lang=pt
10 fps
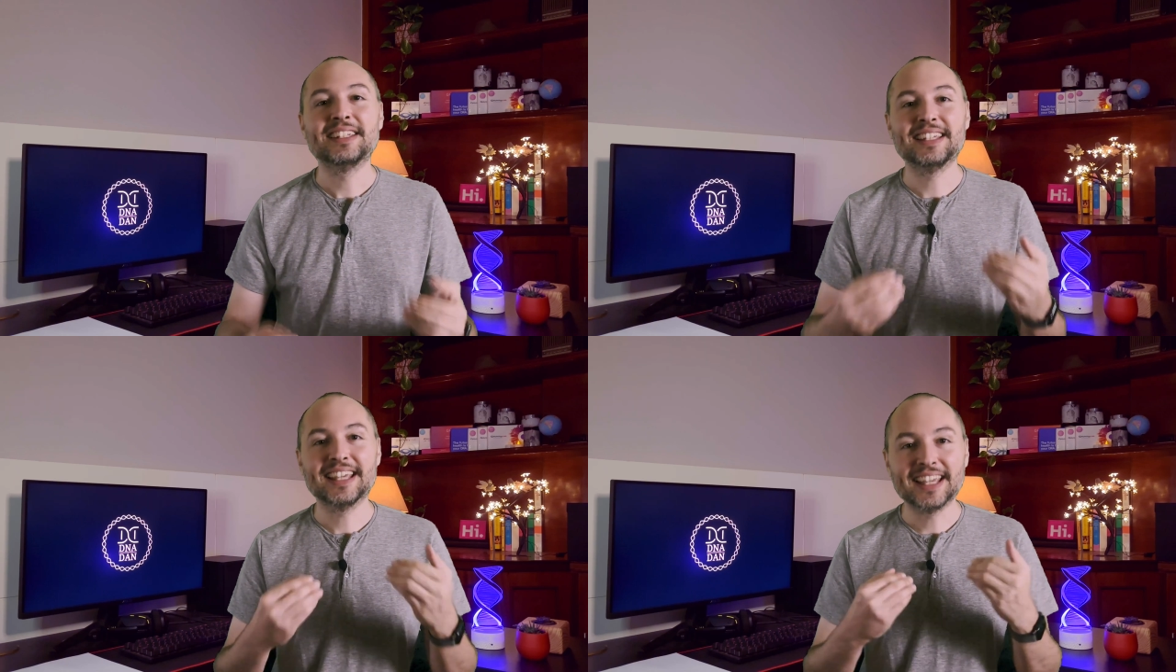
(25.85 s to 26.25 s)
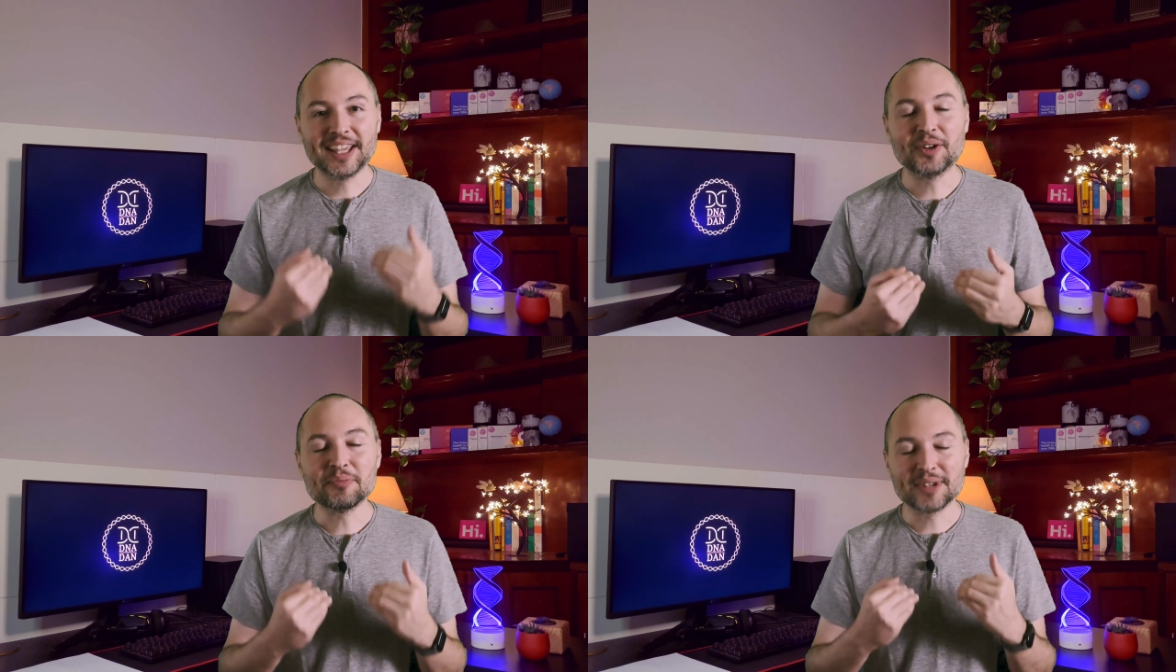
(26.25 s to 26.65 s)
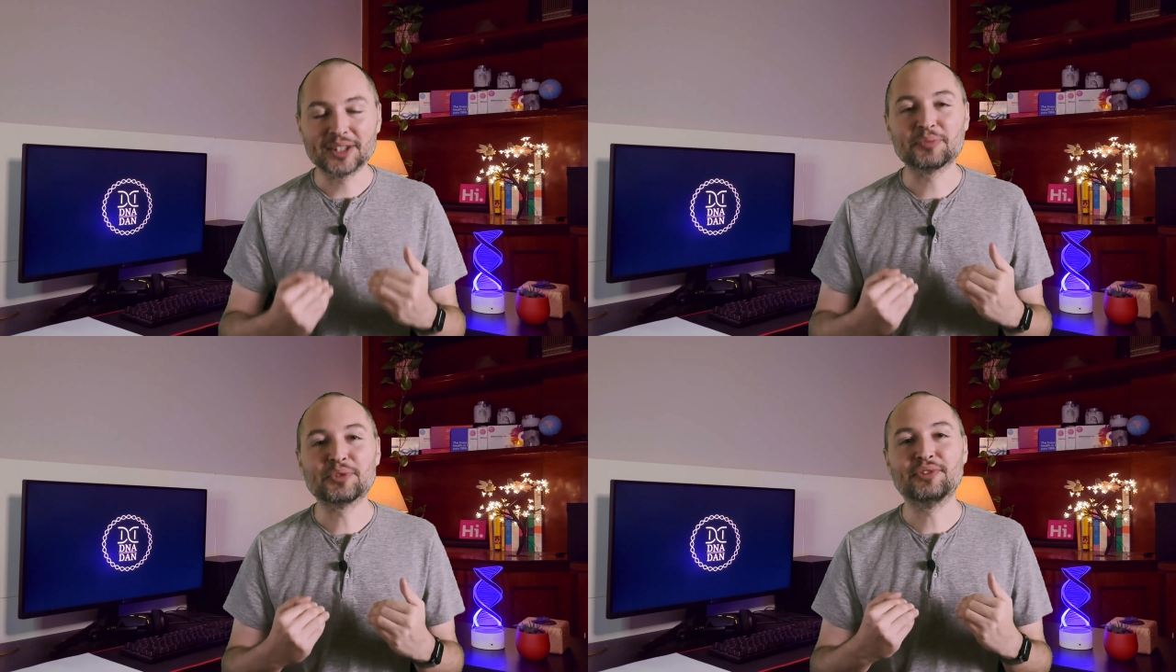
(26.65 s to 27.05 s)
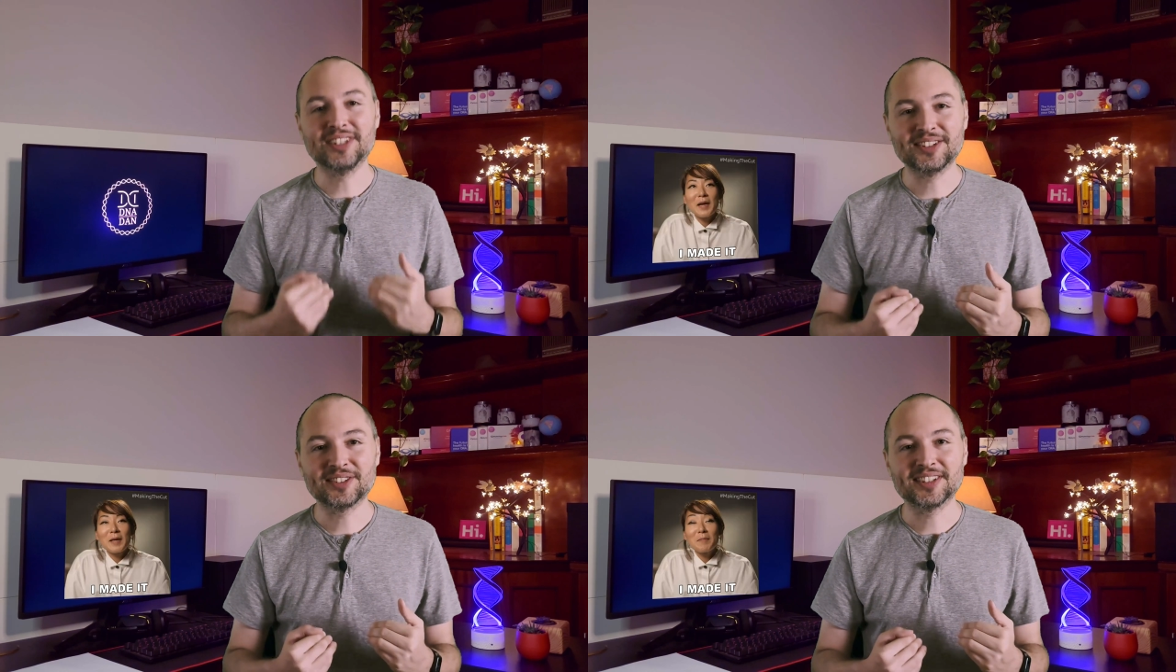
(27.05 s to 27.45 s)
que eu mesmo
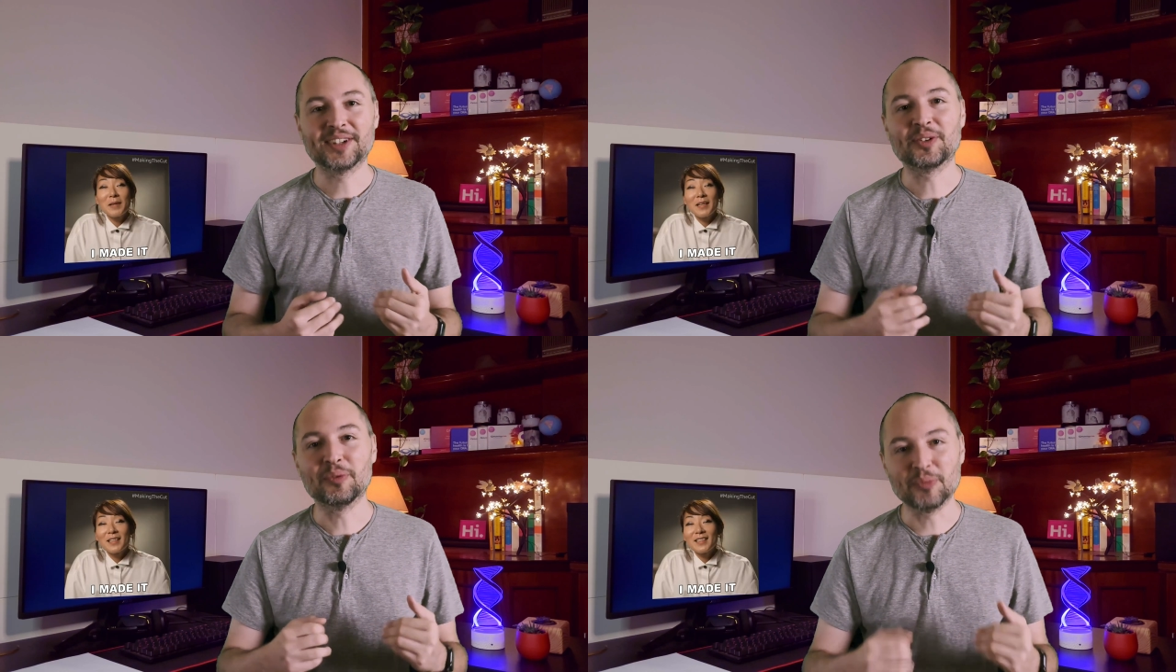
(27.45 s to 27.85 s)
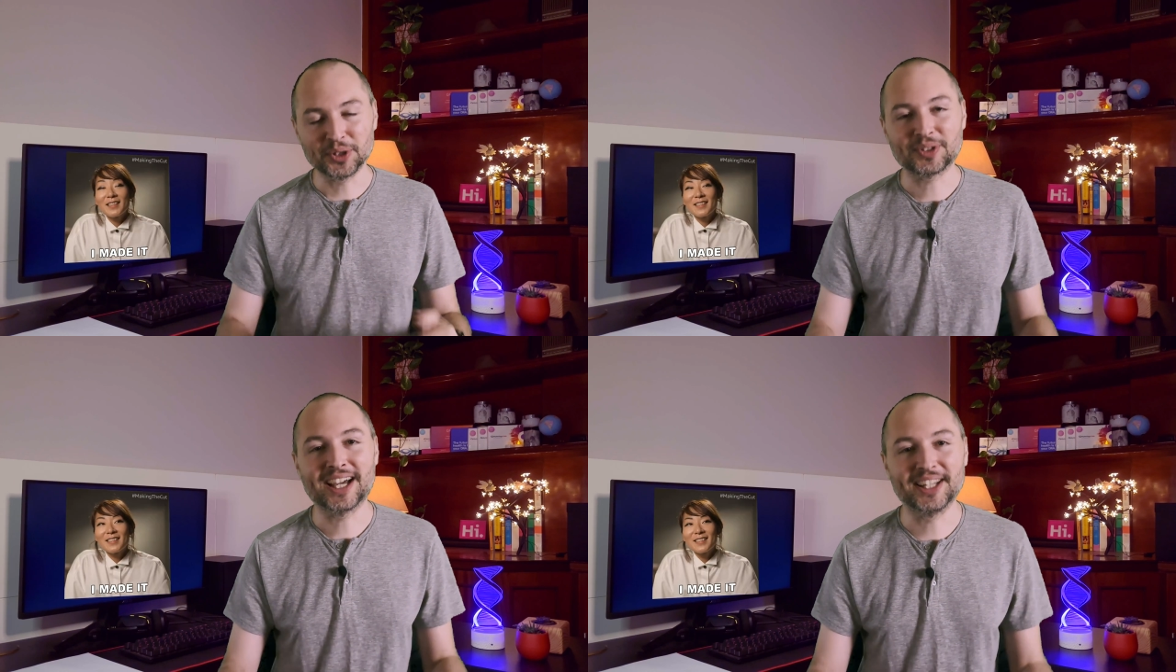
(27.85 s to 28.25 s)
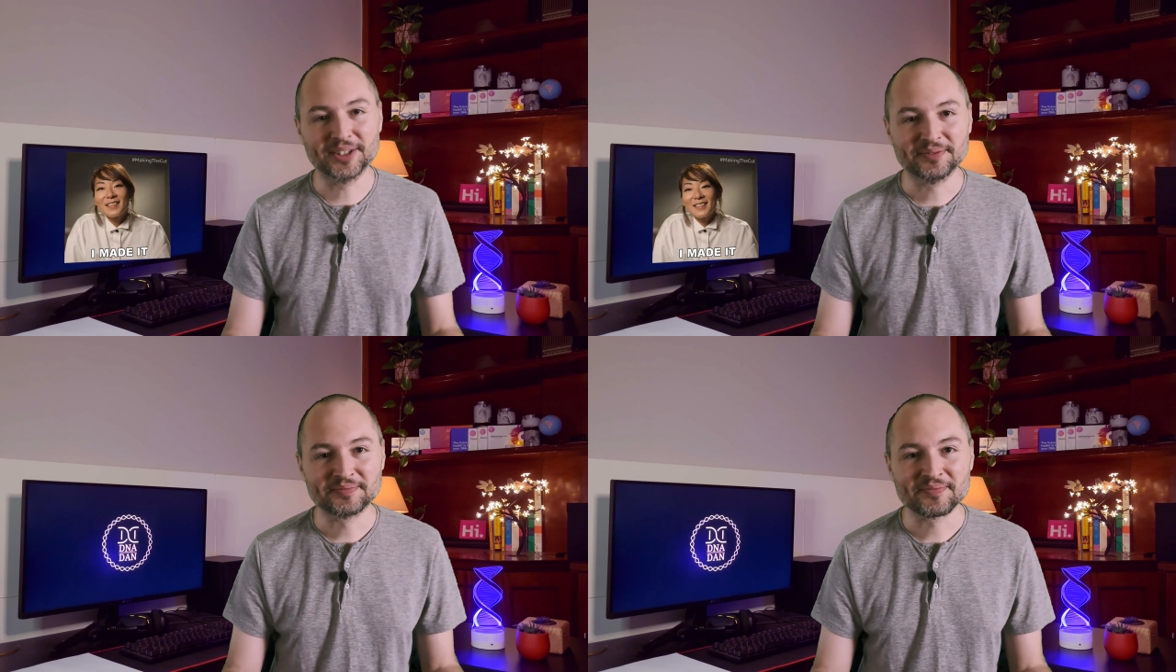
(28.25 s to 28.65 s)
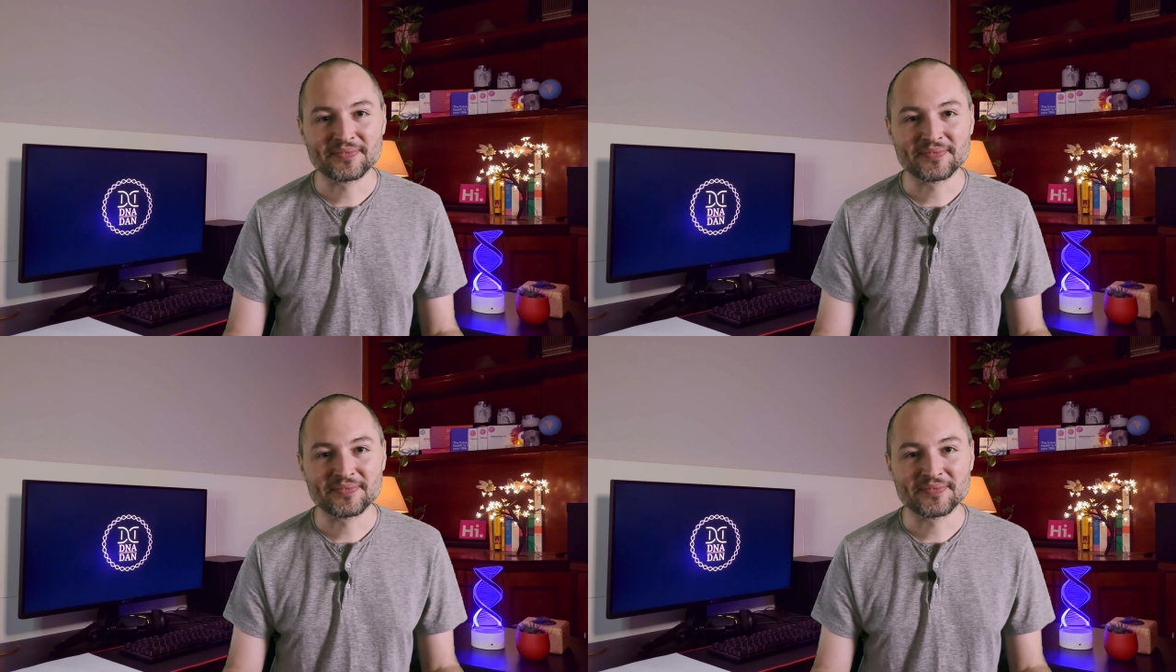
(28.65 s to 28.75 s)
fiz com muito carinho.